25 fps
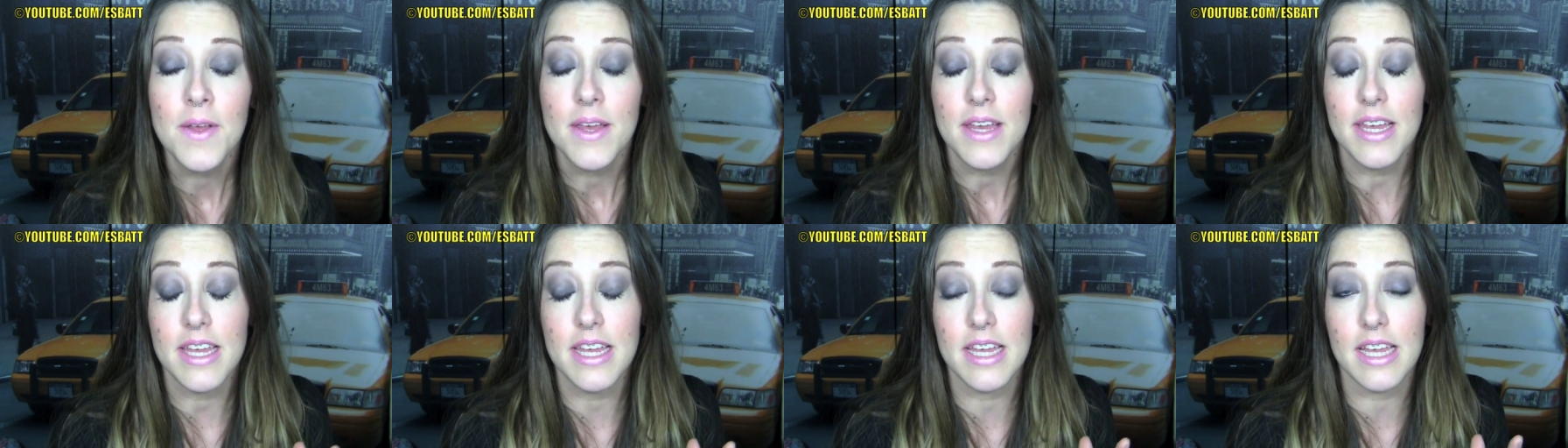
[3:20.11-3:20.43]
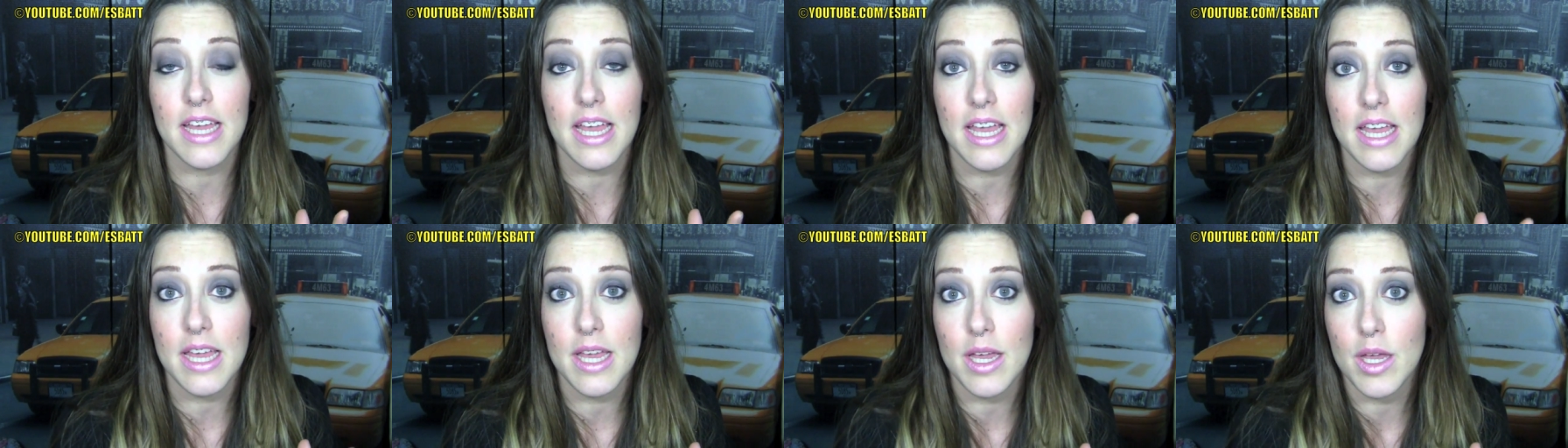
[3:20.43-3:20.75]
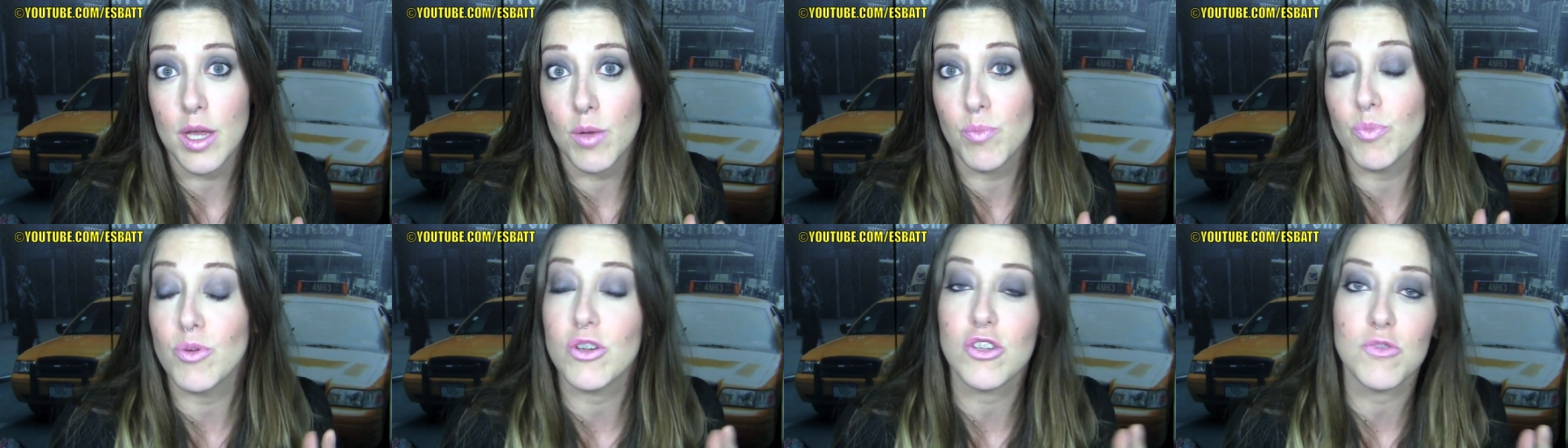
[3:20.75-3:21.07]
y
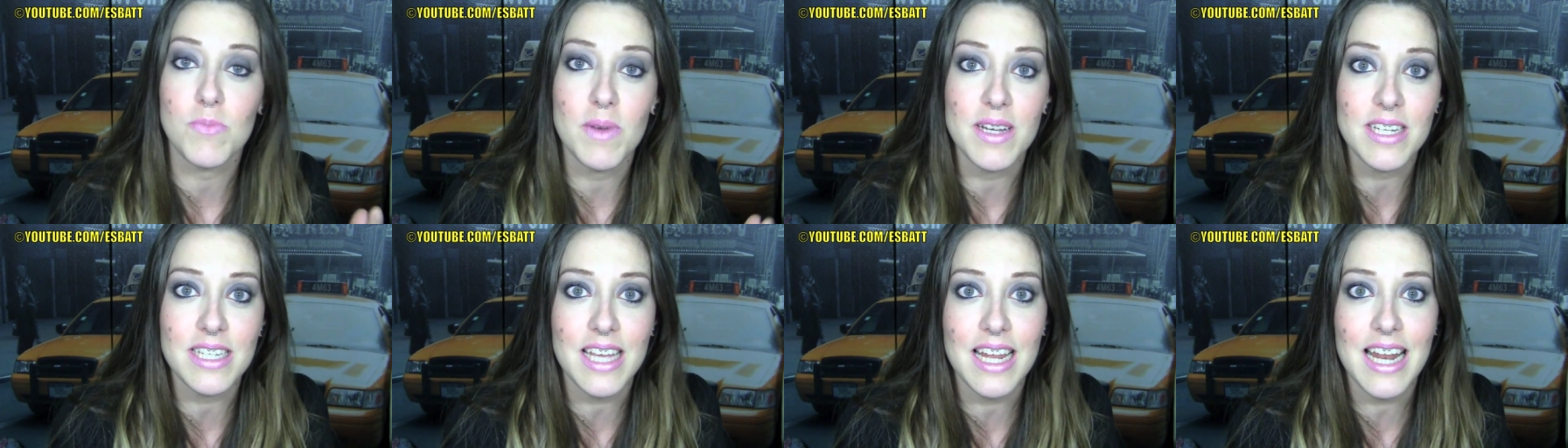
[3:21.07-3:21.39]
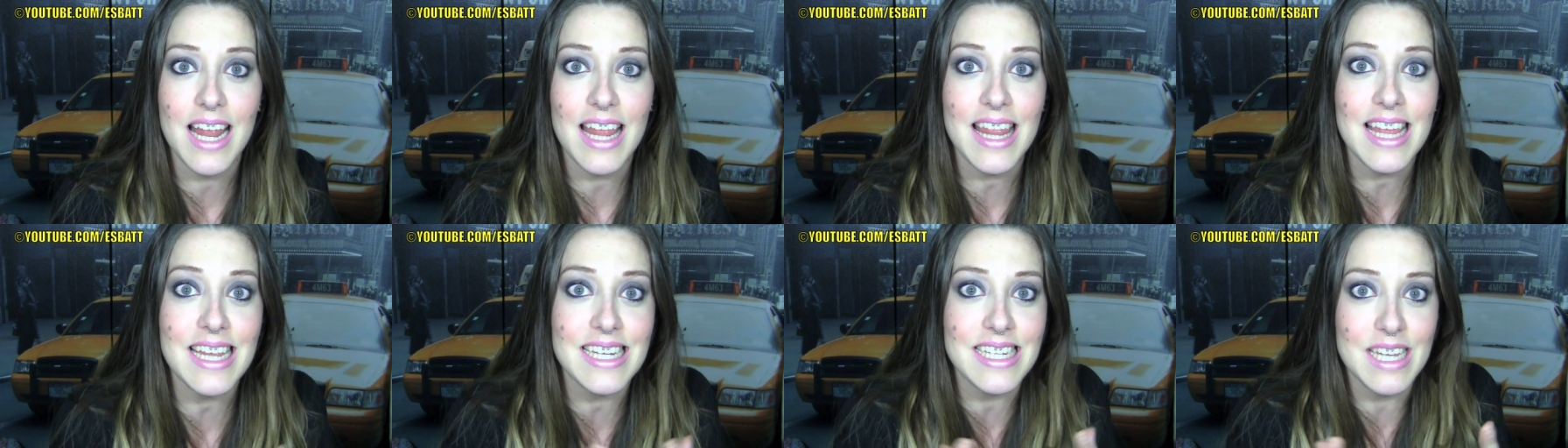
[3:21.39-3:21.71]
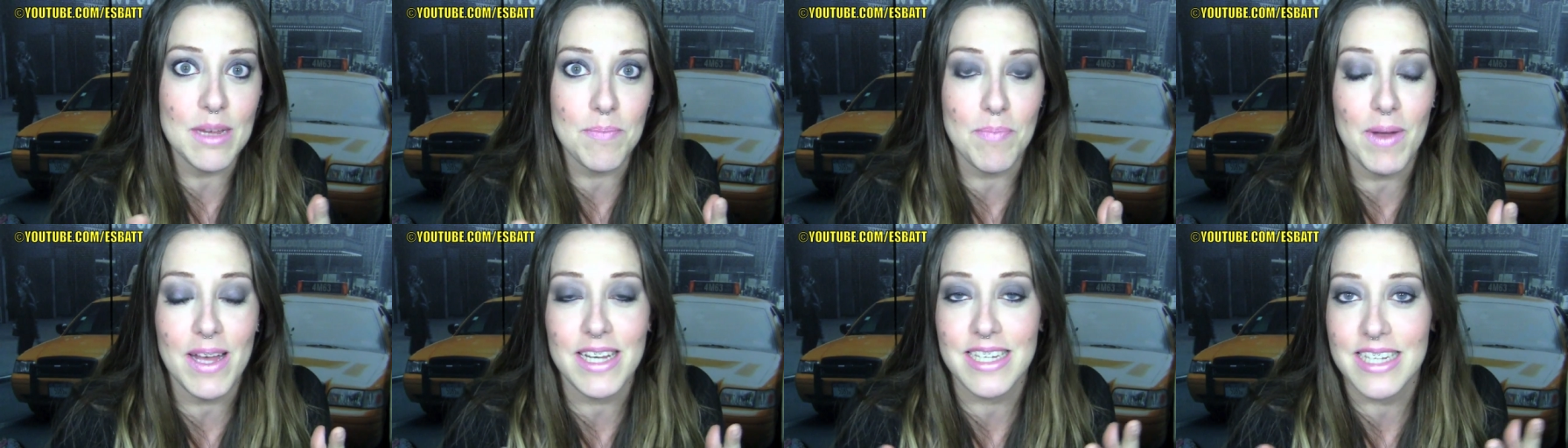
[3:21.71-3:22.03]
que, pues más que nada,
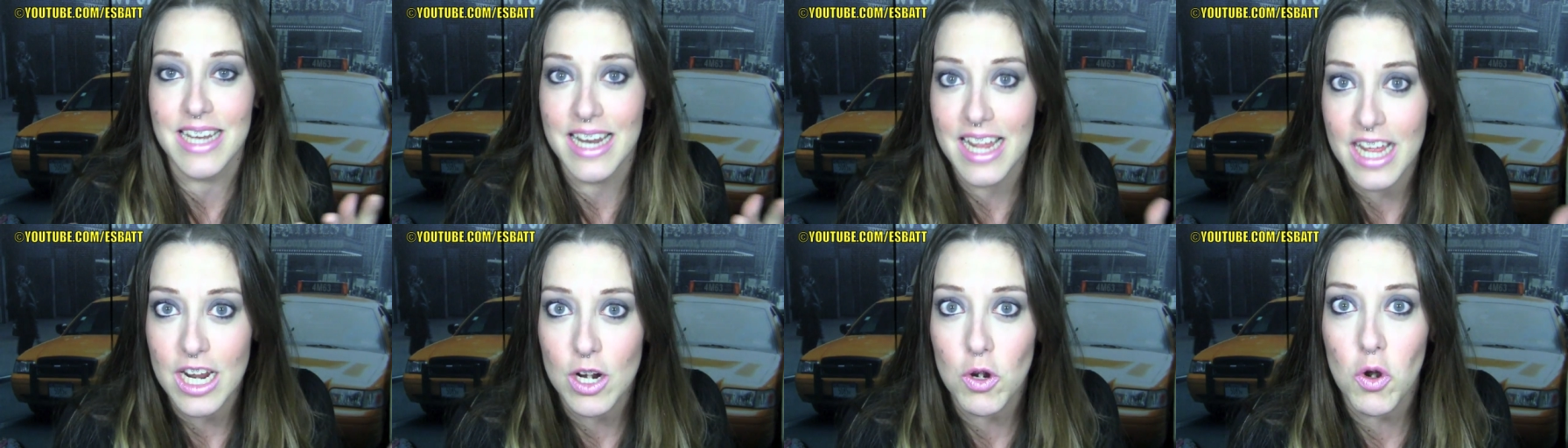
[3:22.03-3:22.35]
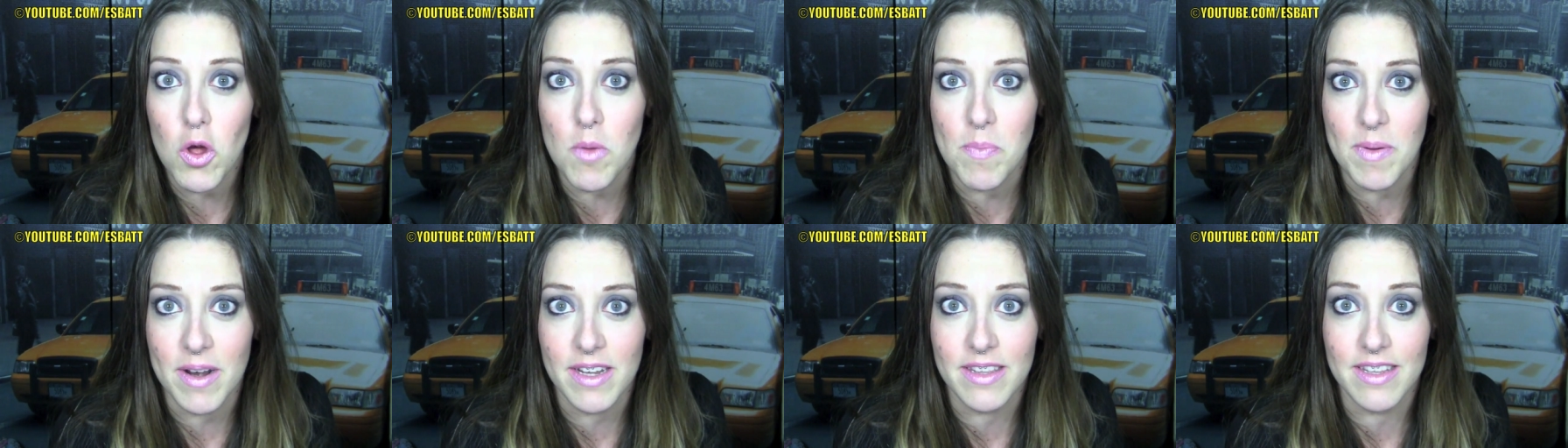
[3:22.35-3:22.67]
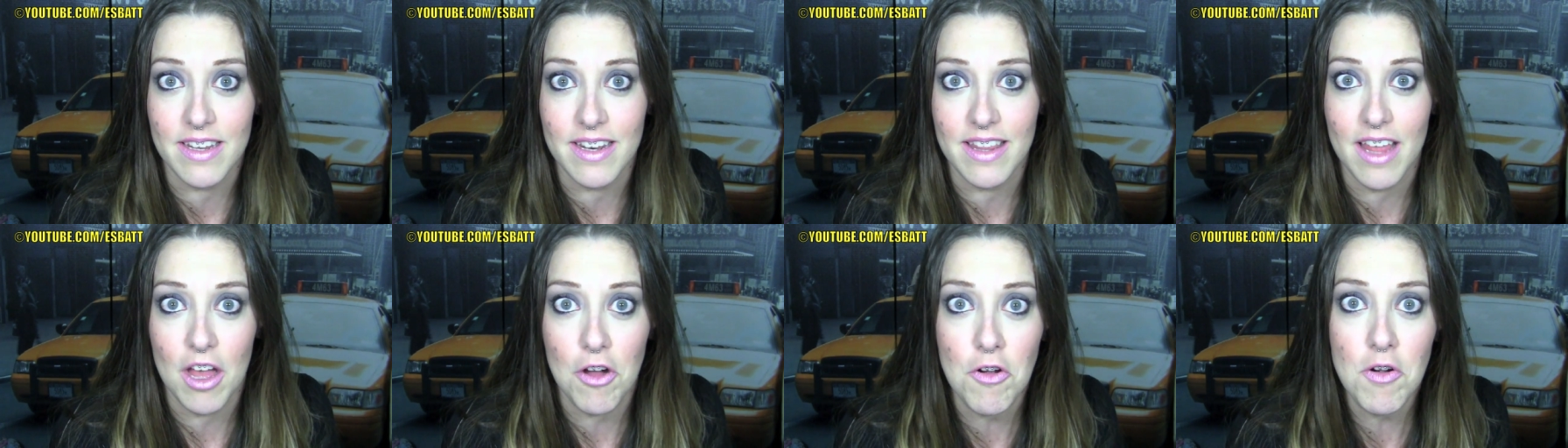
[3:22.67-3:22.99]
sepáis leerlo a
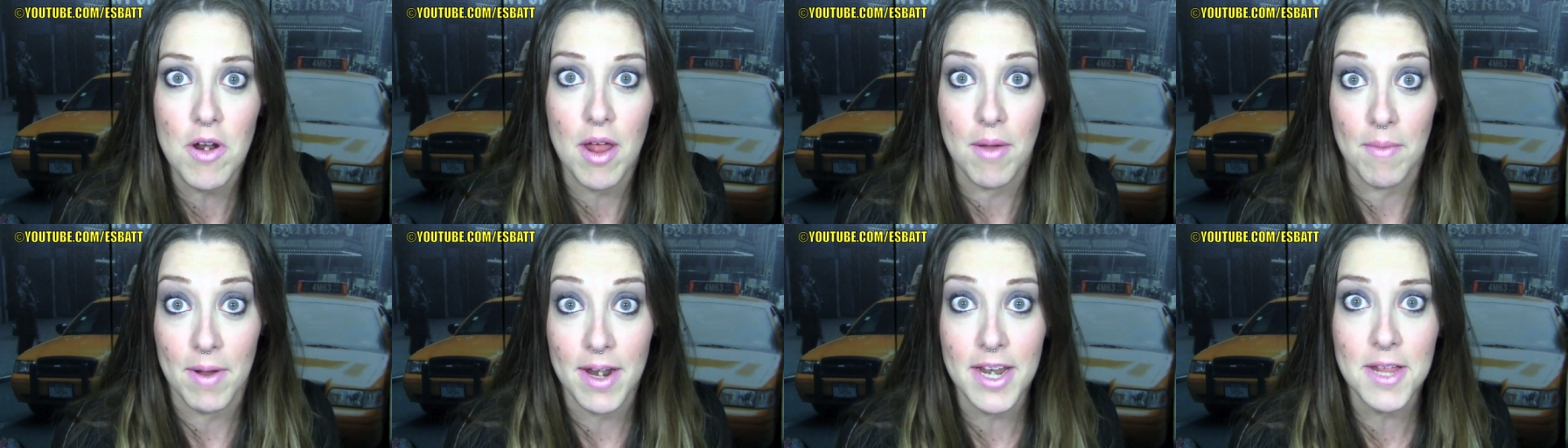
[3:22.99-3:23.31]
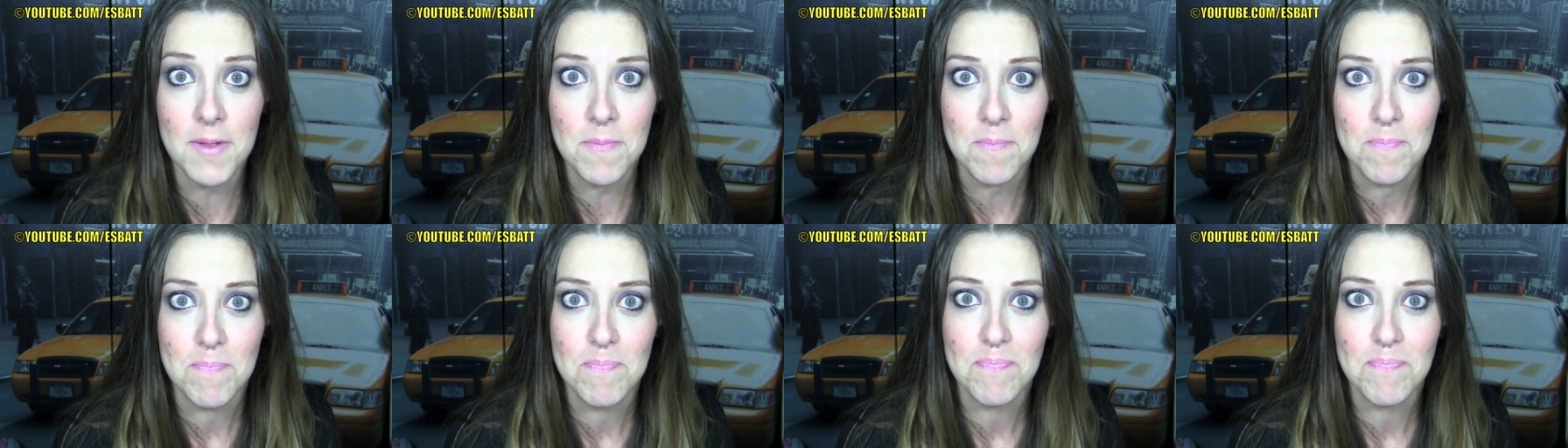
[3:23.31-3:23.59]
partir de ahora, ¿vale?